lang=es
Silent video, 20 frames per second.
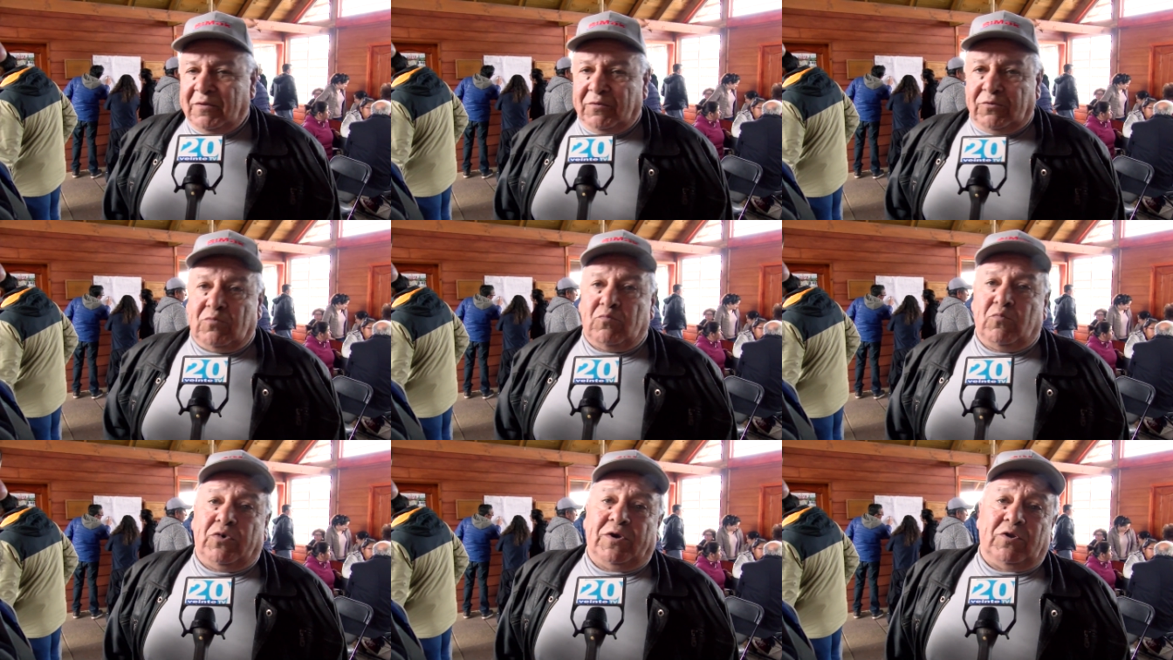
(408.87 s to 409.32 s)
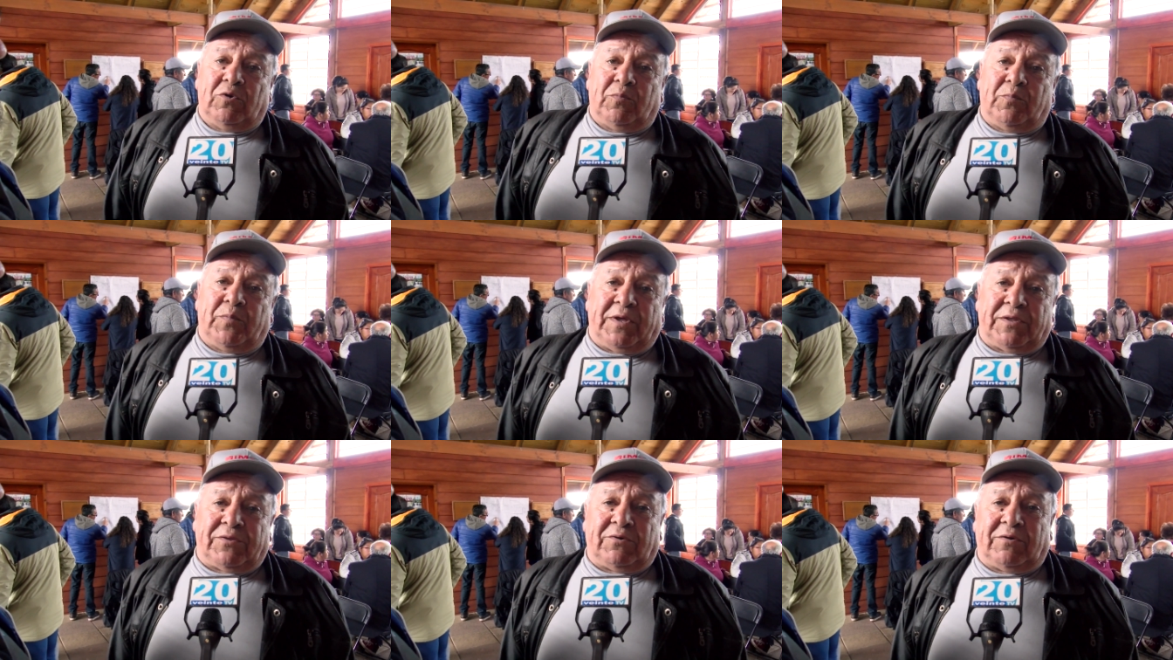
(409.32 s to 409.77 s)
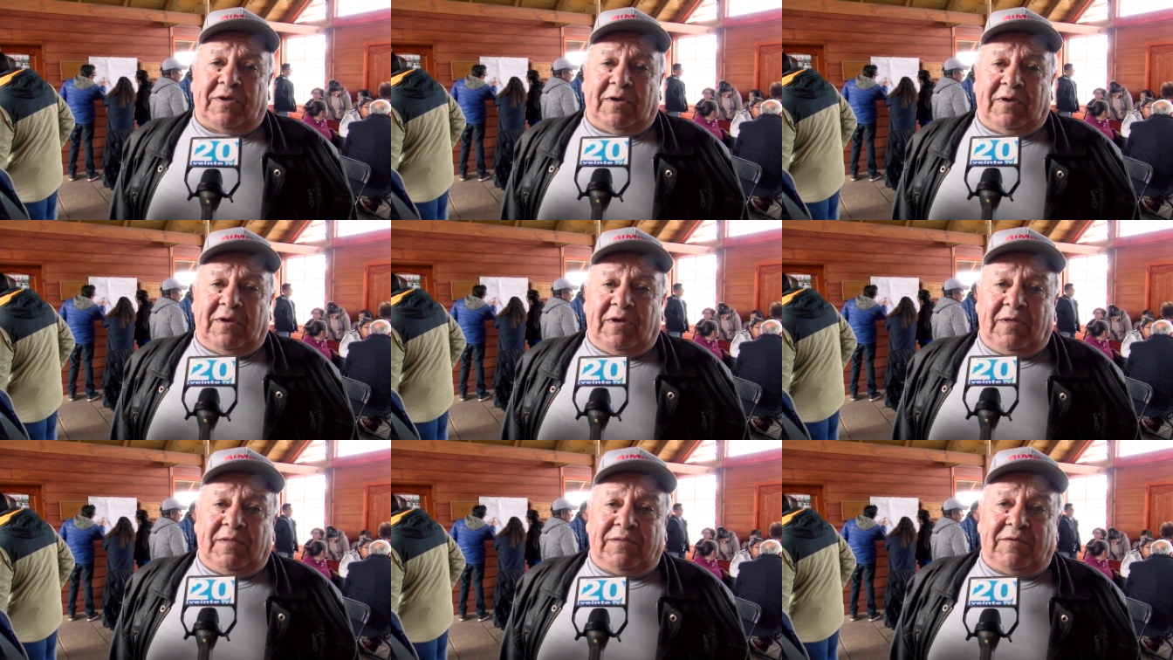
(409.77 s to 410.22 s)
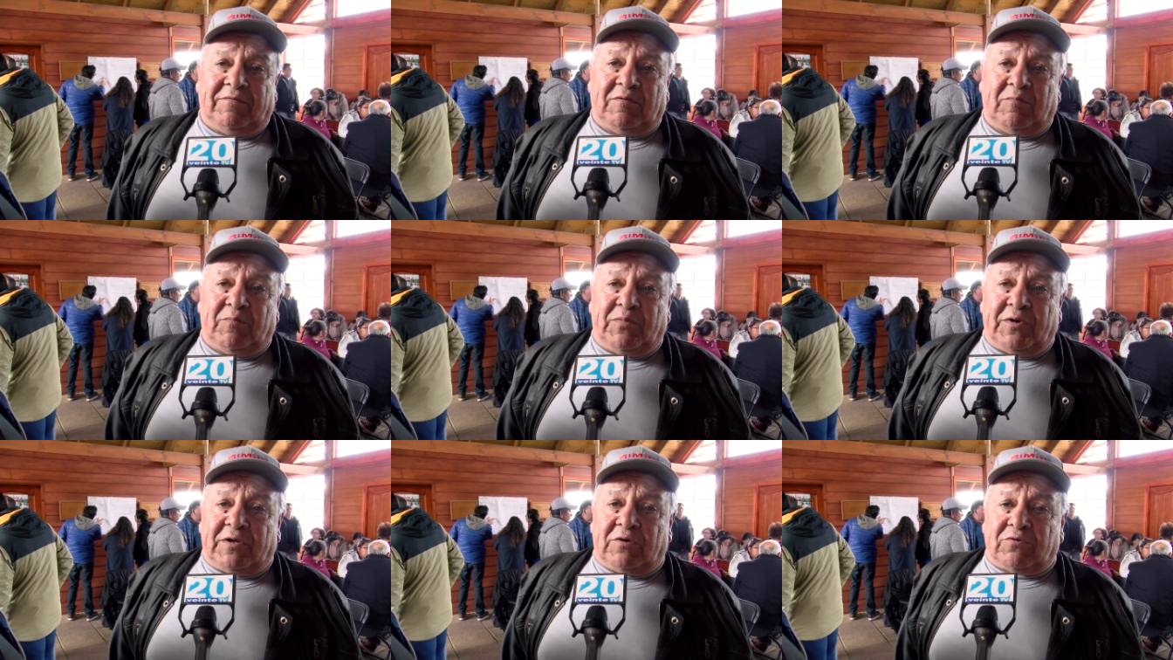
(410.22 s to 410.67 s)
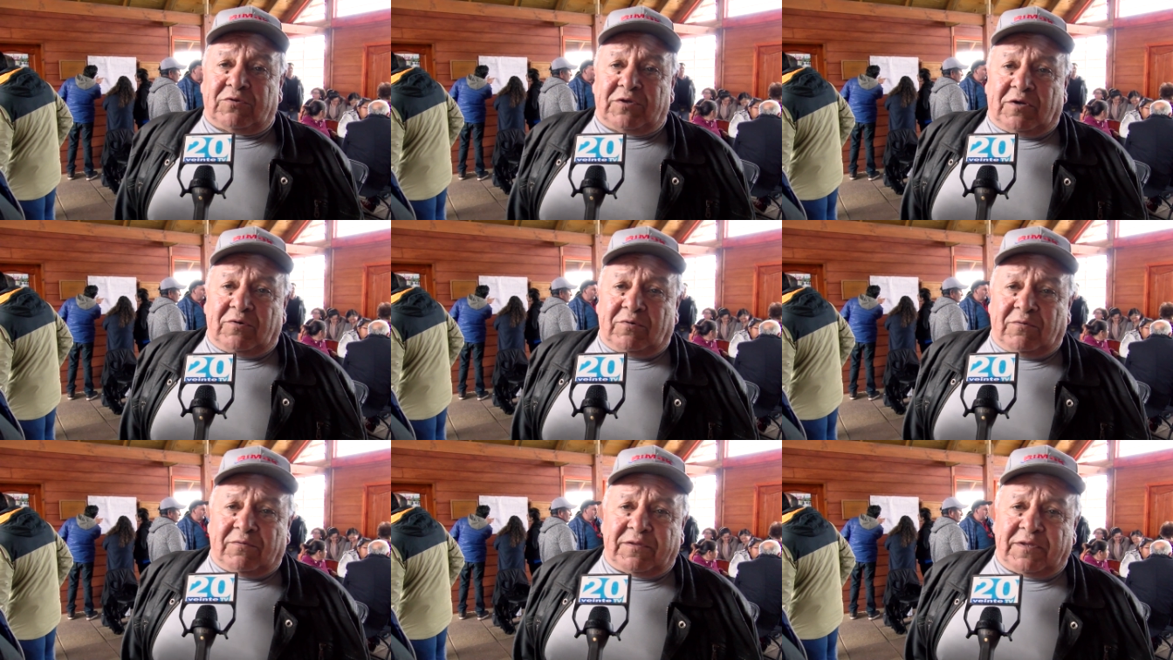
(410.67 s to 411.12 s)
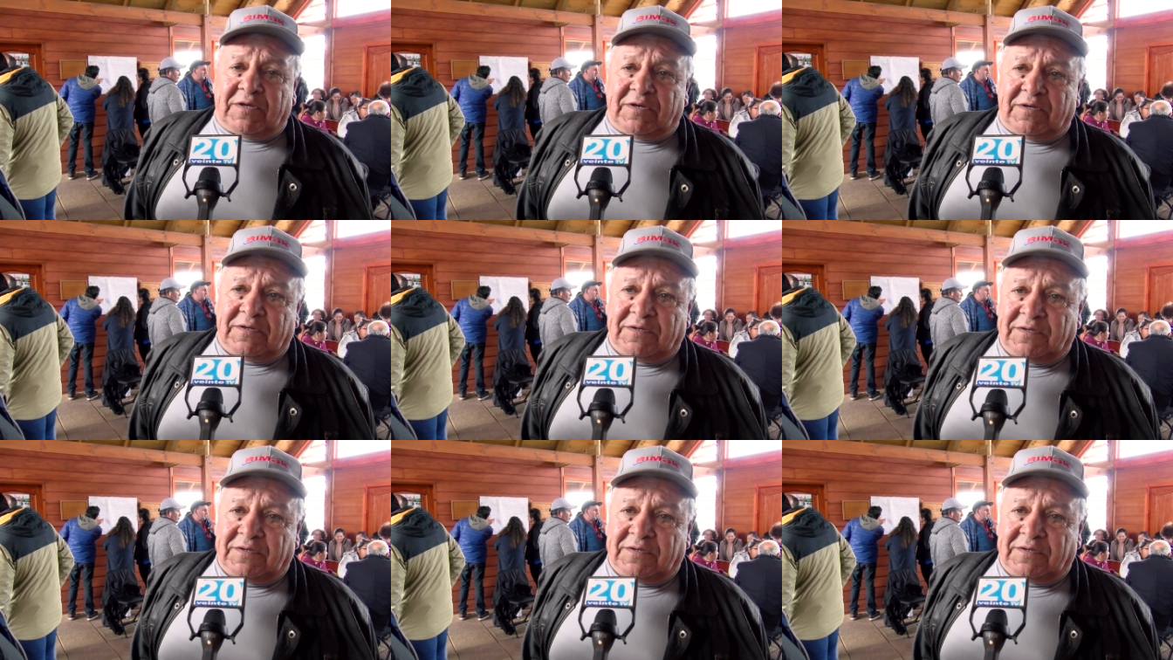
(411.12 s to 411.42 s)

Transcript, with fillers: Son buenos pesos que sirven para otra cosa.